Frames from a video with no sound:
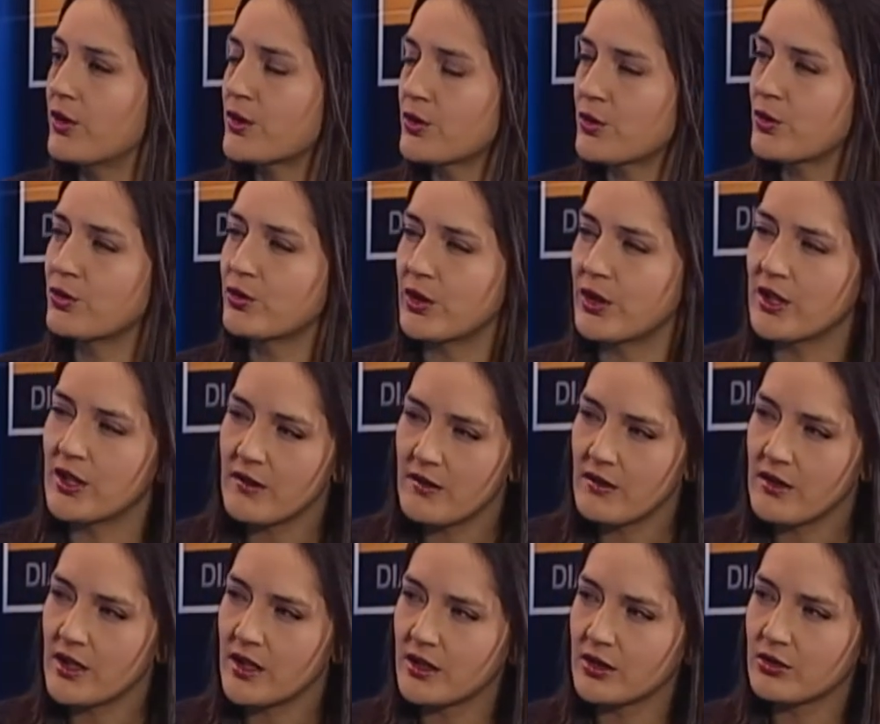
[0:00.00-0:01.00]
es
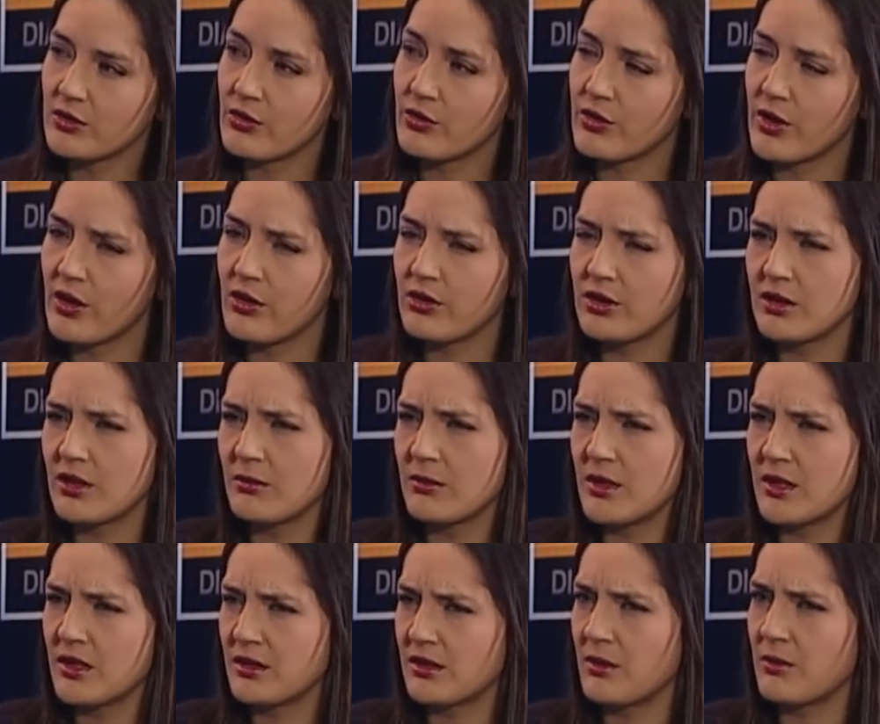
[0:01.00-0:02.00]
sostenible esto, dado que
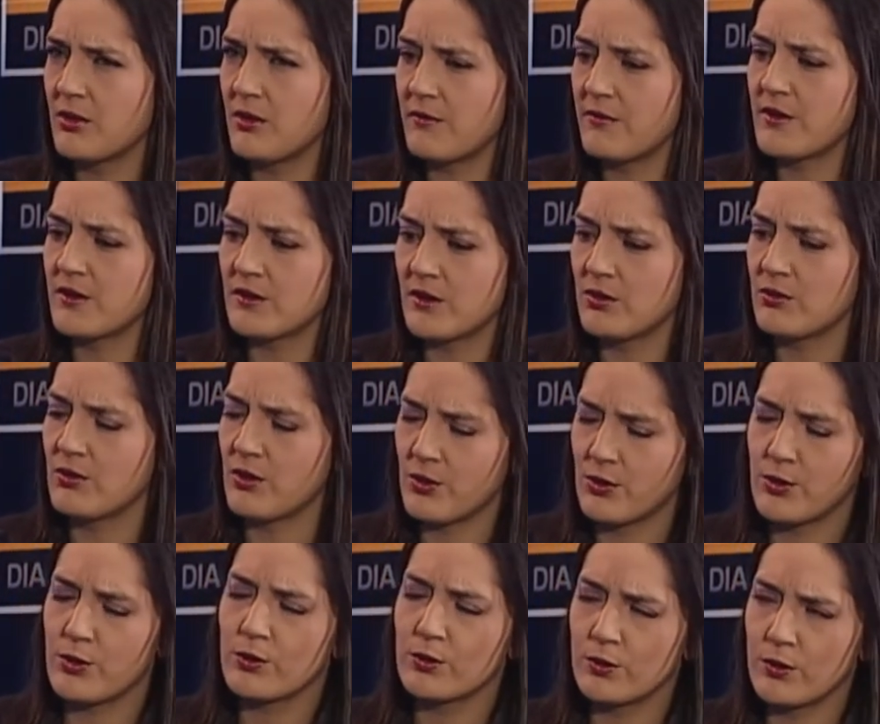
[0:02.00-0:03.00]
también estamos enfrentando
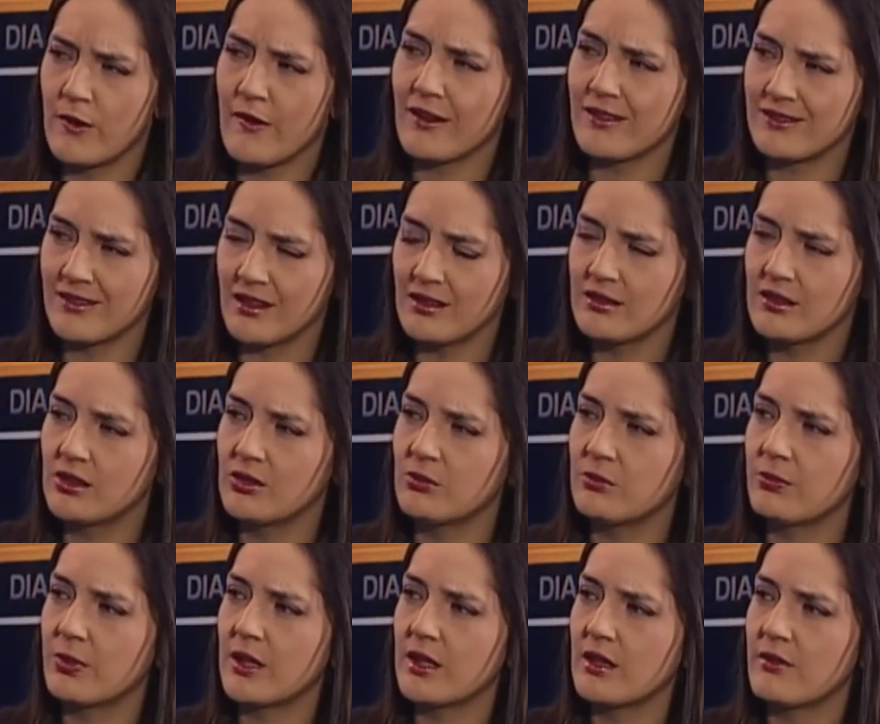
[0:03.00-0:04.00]
una coyuntura bastante
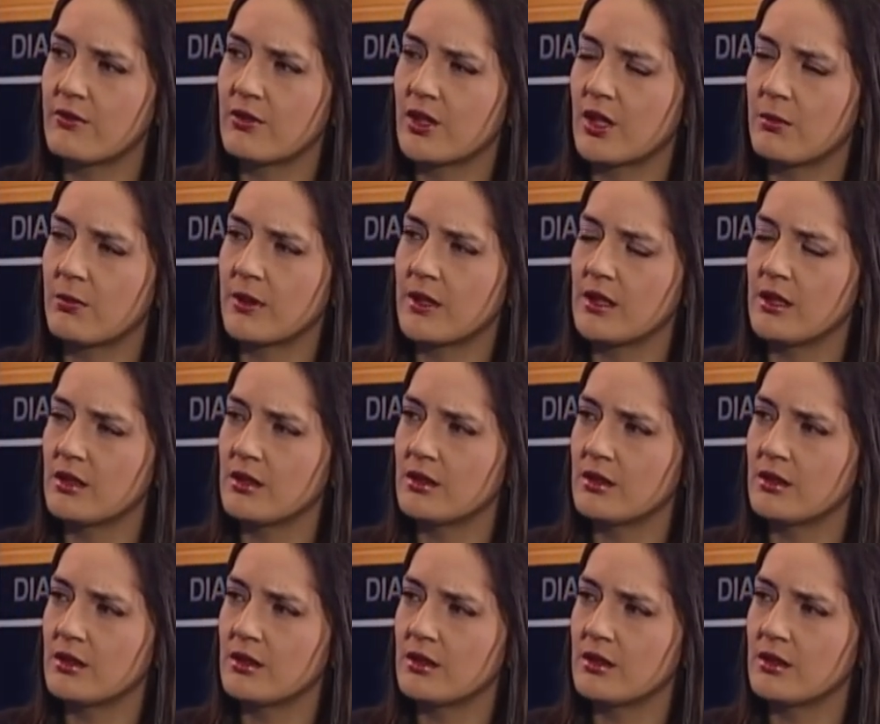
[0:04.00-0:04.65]
compleja fuera del país?